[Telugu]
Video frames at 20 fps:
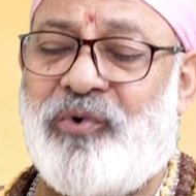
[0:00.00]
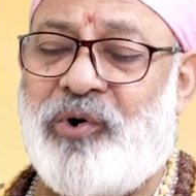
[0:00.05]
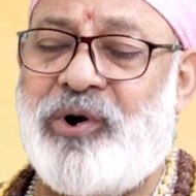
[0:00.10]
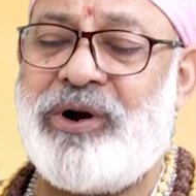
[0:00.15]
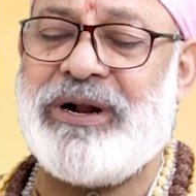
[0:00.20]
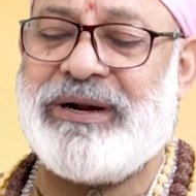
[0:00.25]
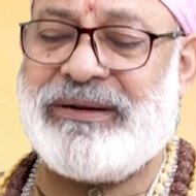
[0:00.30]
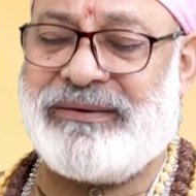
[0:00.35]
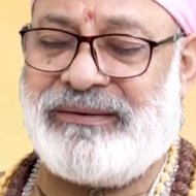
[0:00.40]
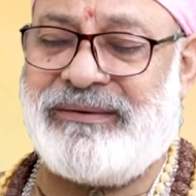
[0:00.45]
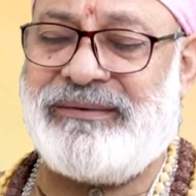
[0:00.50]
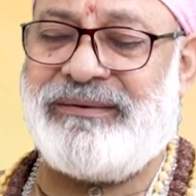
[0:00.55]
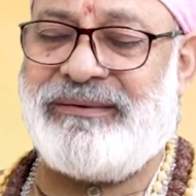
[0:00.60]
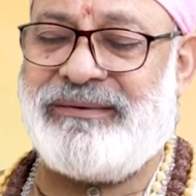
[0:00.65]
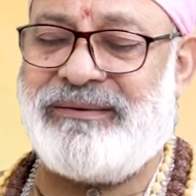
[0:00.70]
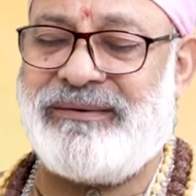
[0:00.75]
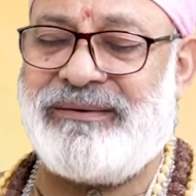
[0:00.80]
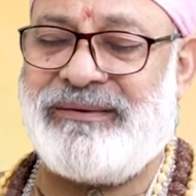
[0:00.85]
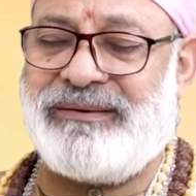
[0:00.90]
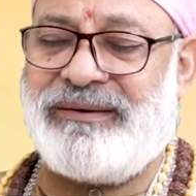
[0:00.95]
ఓనర్స్
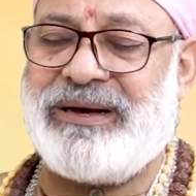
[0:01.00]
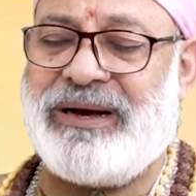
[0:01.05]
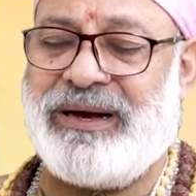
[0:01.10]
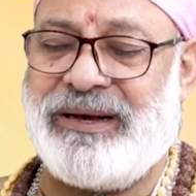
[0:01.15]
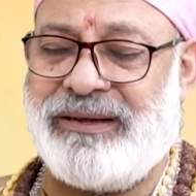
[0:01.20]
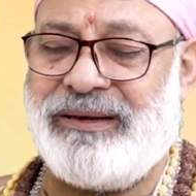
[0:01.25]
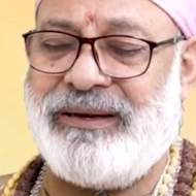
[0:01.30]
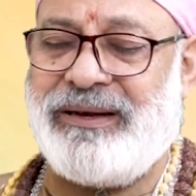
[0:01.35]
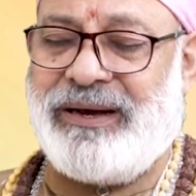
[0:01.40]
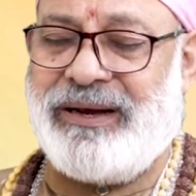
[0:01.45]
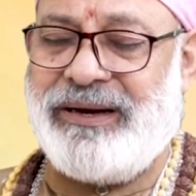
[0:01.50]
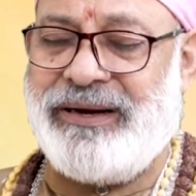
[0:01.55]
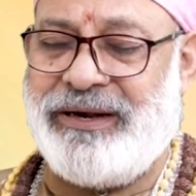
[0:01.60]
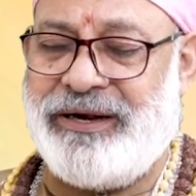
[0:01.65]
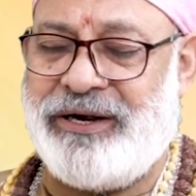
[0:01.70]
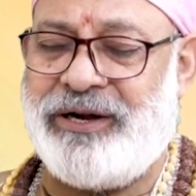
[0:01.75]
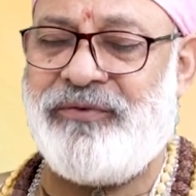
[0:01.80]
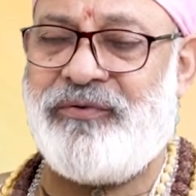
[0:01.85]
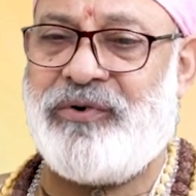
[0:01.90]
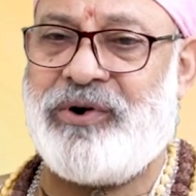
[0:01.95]
ఆ
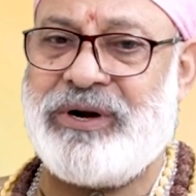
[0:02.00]
ఇంటి